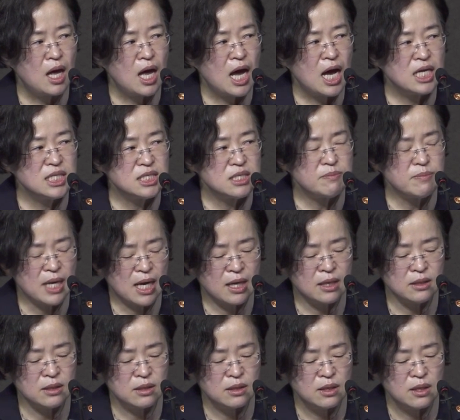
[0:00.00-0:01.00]

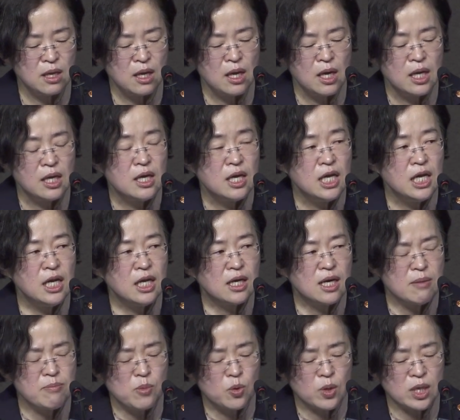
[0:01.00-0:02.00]
하지만
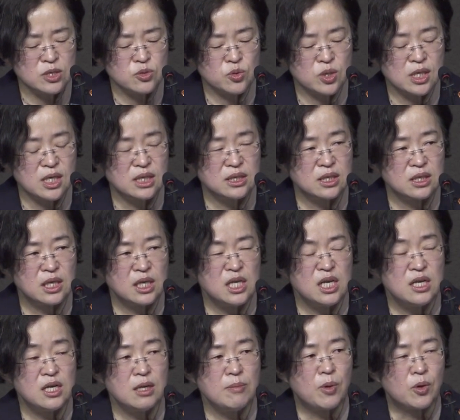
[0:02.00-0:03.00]
일감 몰아주기 같은
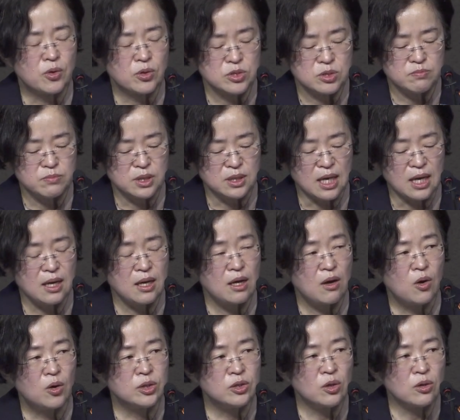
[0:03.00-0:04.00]
일이 벌어집니다.
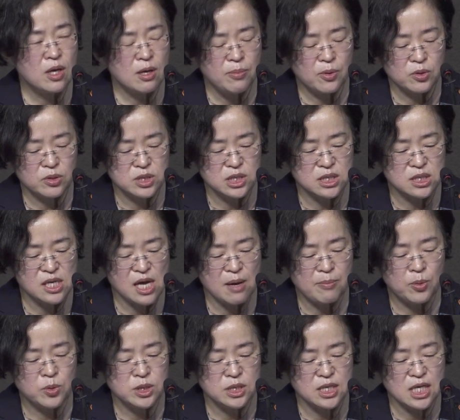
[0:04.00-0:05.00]
어떻게 벌어지냐
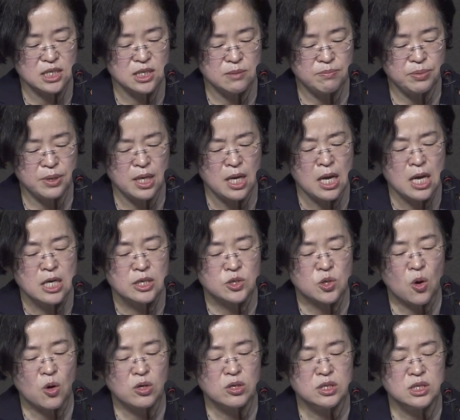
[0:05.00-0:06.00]
보시다시피
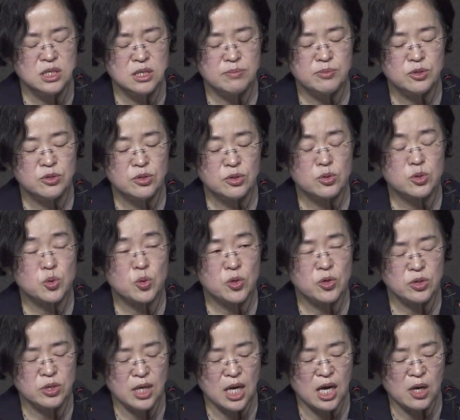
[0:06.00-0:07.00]
적은 지분으로
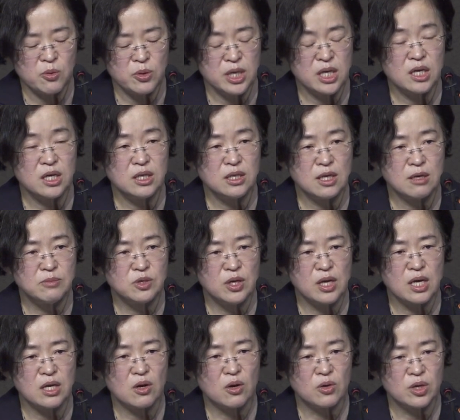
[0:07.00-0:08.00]
소유를 하고 있기
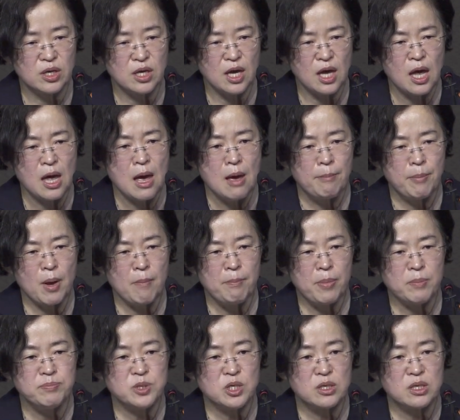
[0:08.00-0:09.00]
때문에 여기에
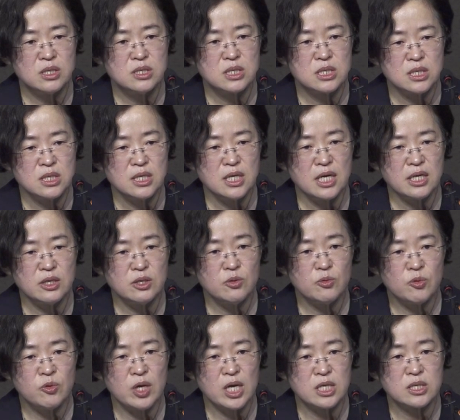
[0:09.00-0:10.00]
편법적인
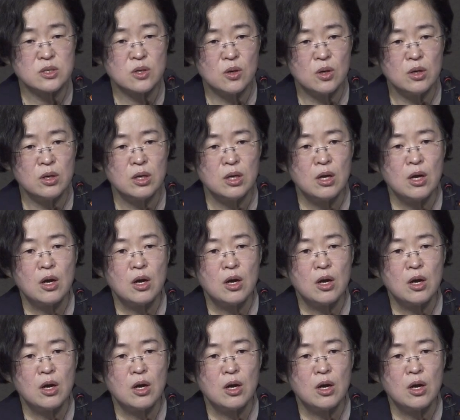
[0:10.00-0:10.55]
승계를 위해서